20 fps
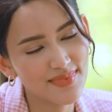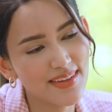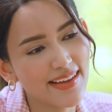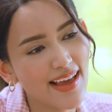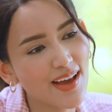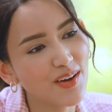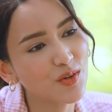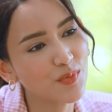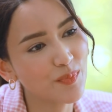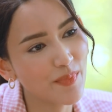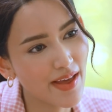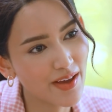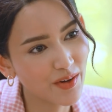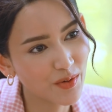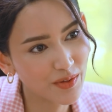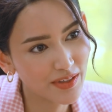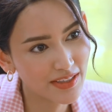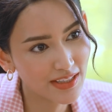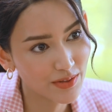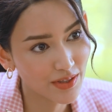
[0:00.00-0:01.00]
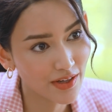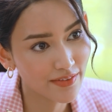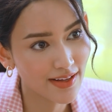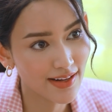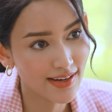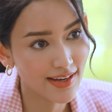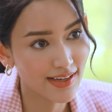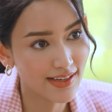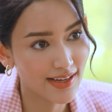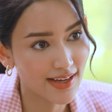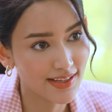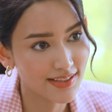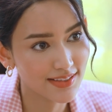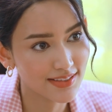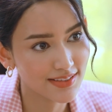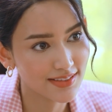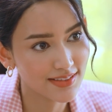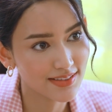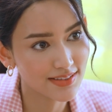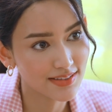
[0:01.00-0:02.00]
มีแค่คุณแม่คนเดียวเท่านั้นละค่ะ
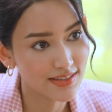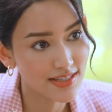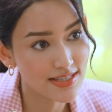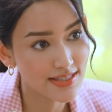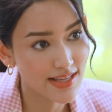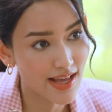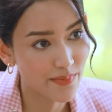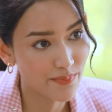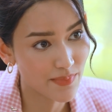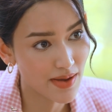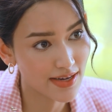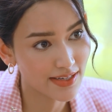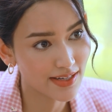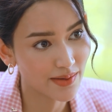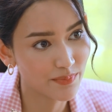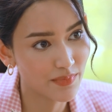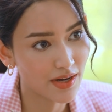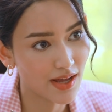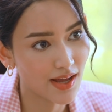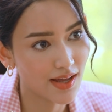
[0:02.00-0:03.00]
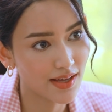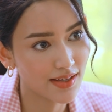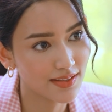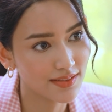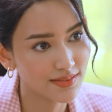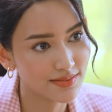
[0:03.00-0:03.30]
ที่สามารถทำได้